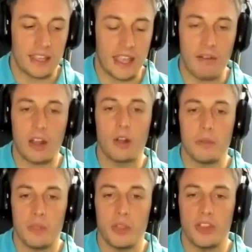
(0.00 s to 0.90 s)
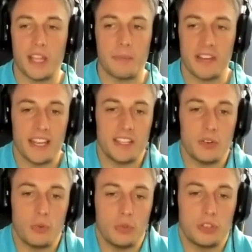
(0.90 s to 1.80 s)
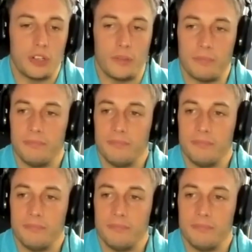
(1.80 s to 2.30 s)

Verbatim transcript: que haberlo vivido de esta manera tiene un gusto,